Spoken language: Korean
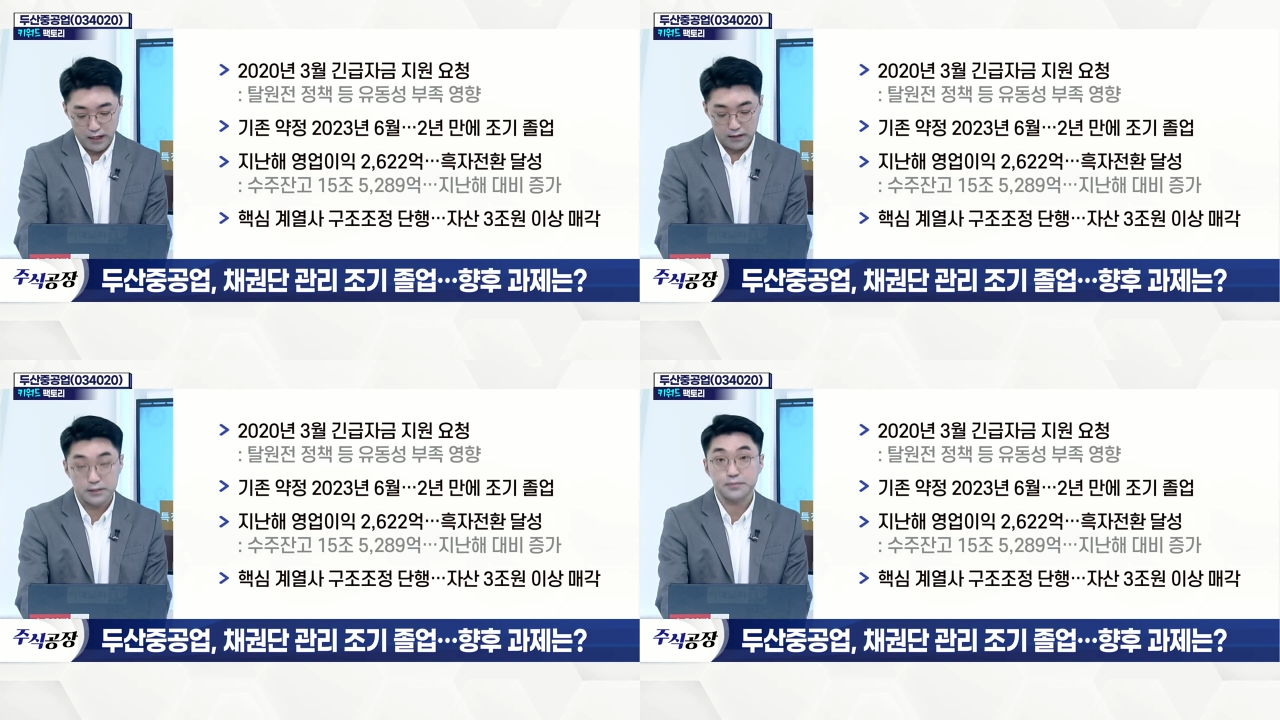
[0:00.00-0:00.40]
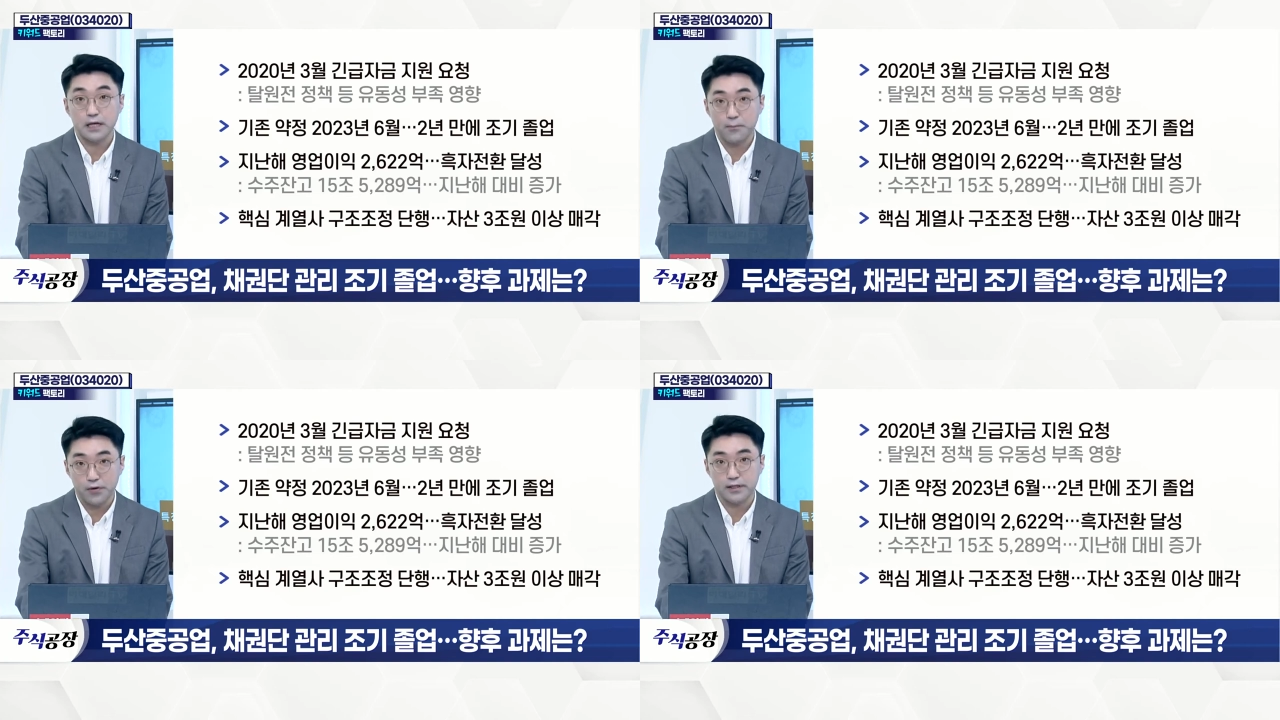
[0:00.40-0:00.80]
한
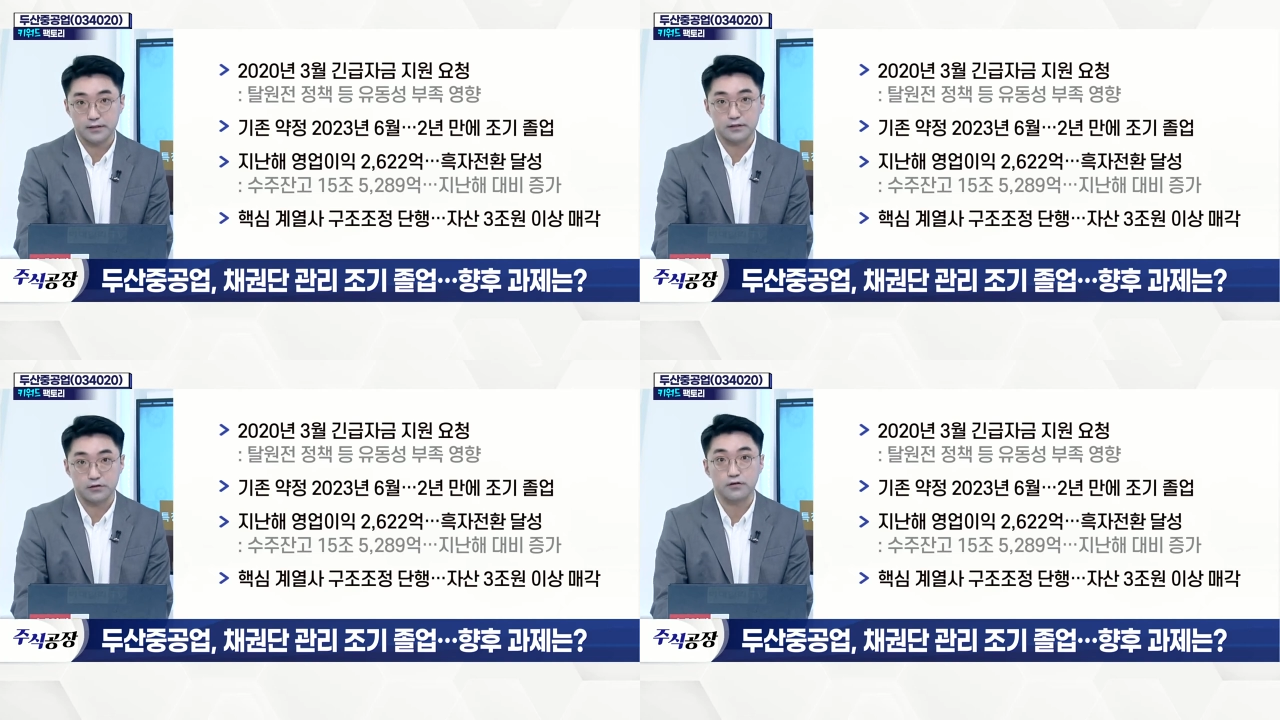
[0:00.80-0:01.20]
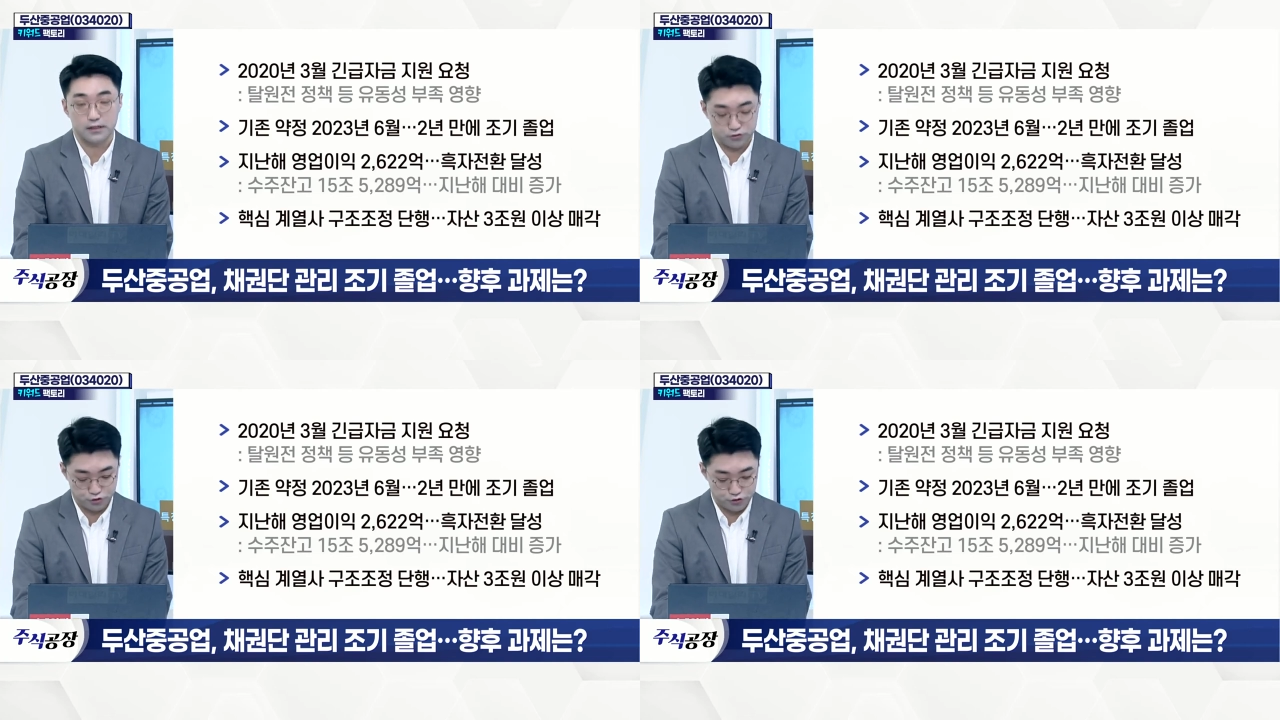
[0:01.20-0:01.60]
13%
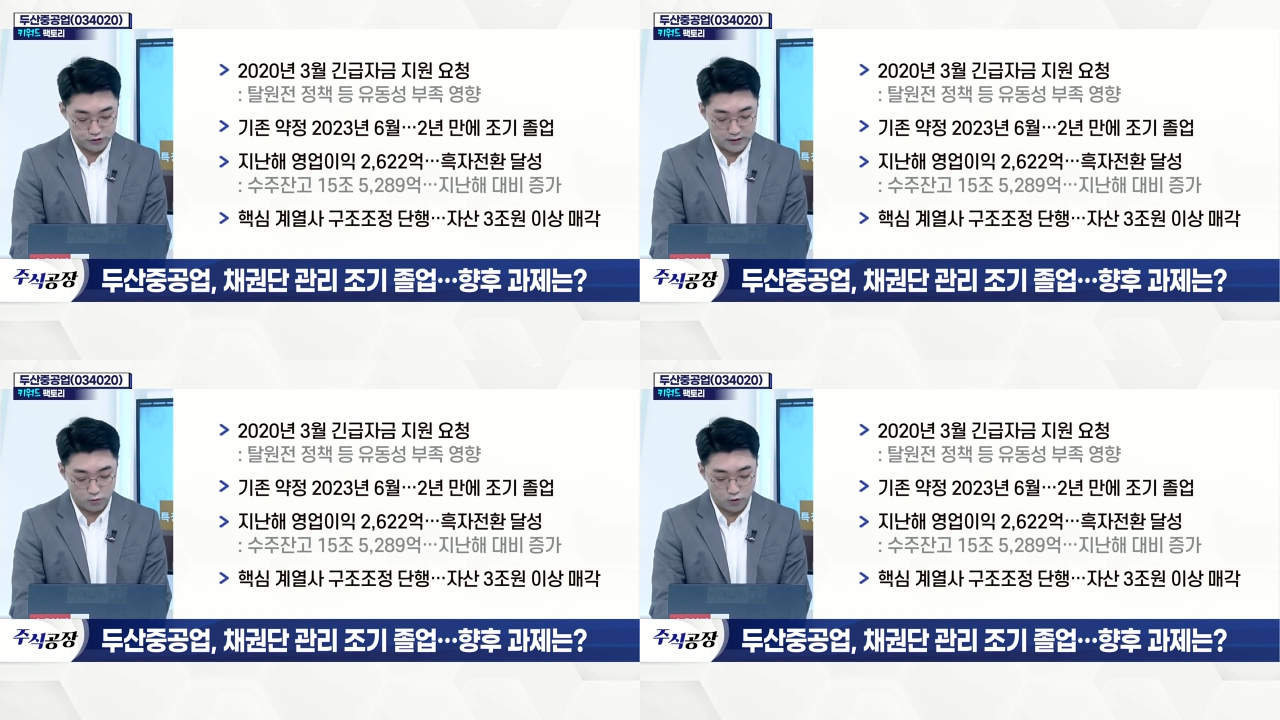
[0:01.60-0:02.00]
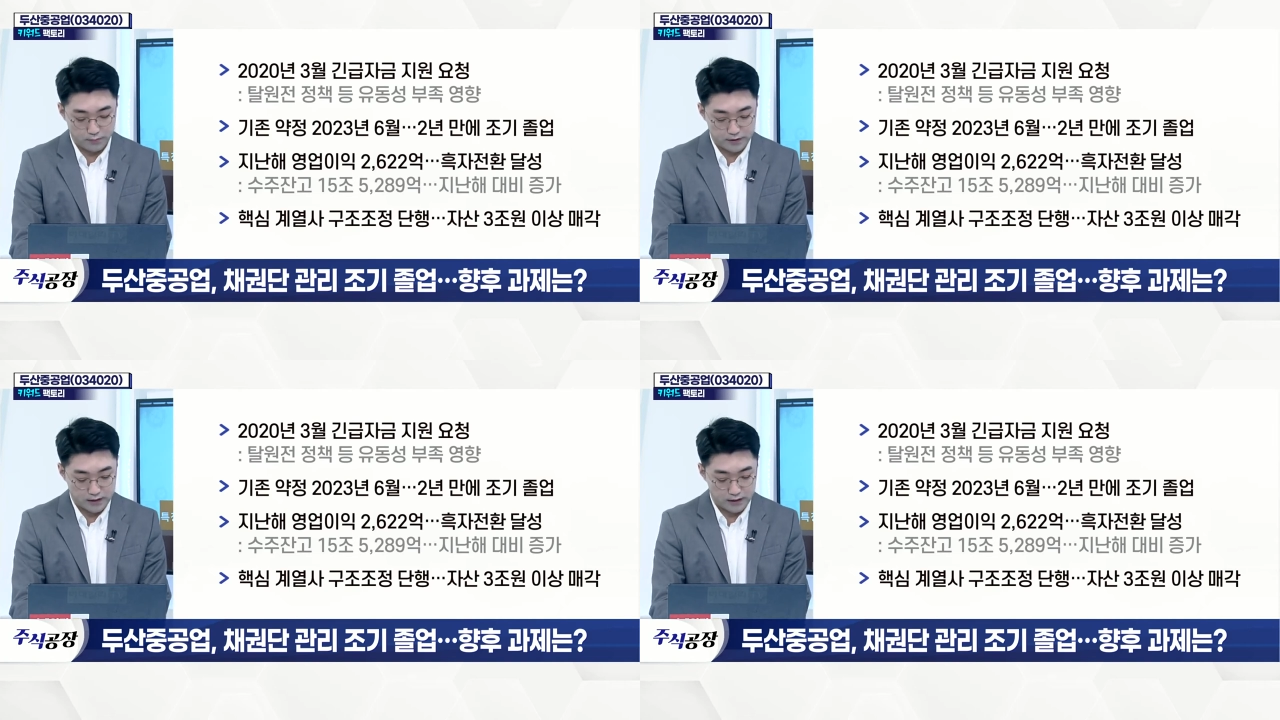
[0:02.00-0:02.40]
늘어난 수준이라고
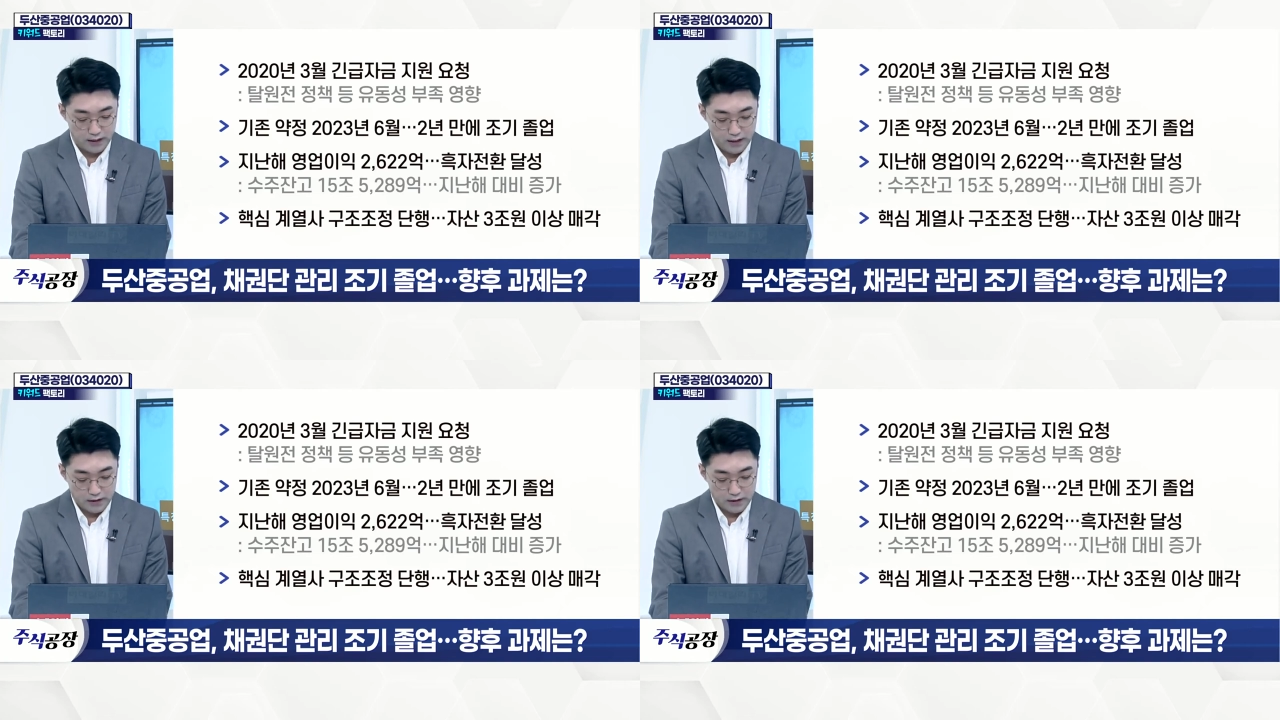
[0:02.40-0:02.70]
합니다.